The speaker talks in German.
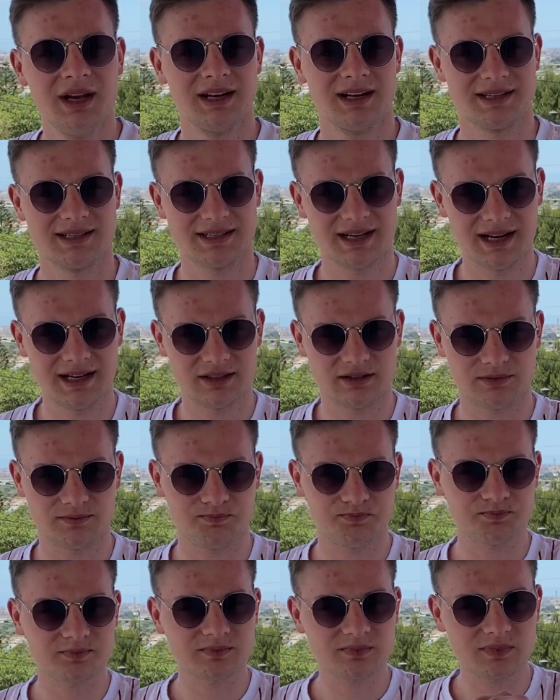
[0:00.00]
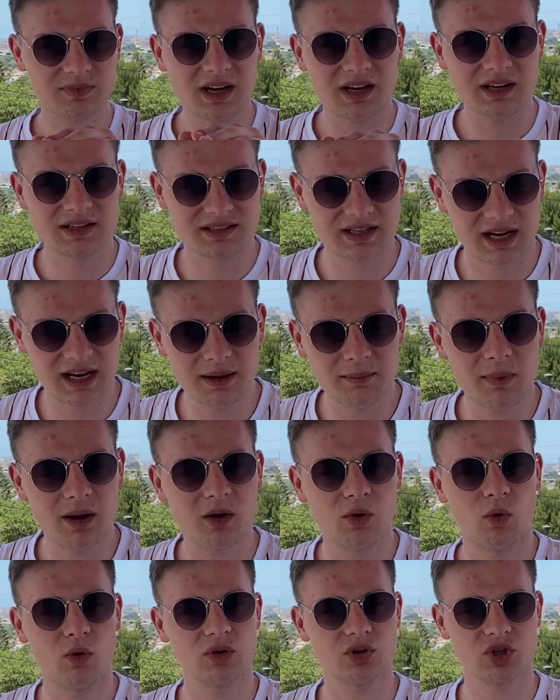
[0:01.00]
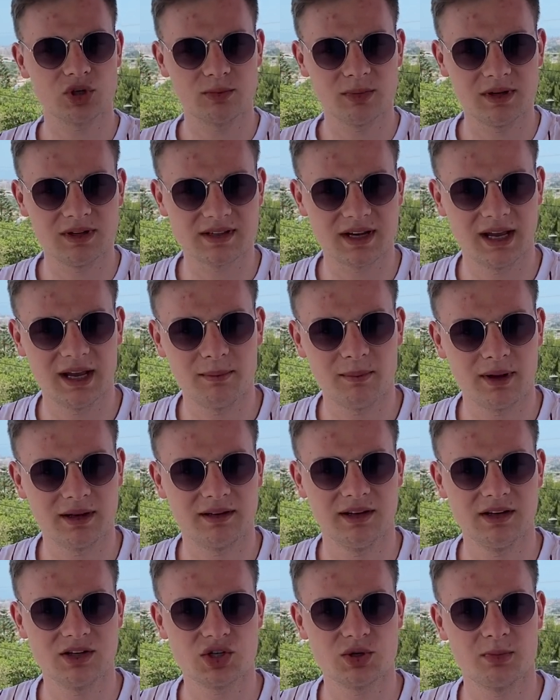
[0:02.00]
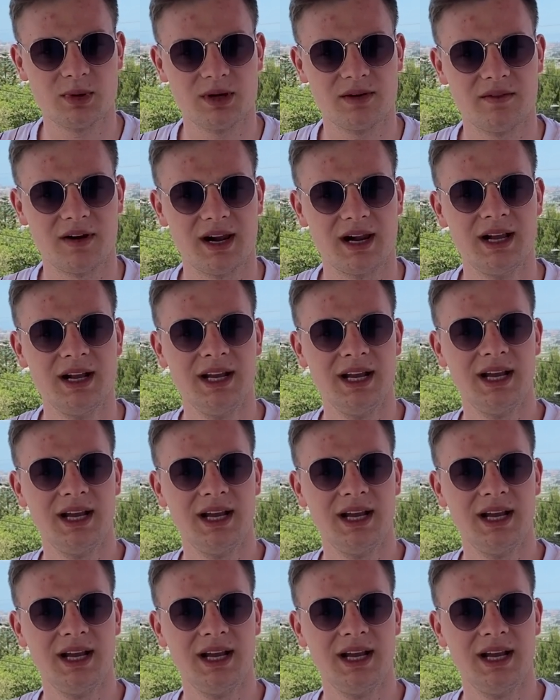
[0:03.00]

Das heißt, sei immer coachable, sei immer teachable, weil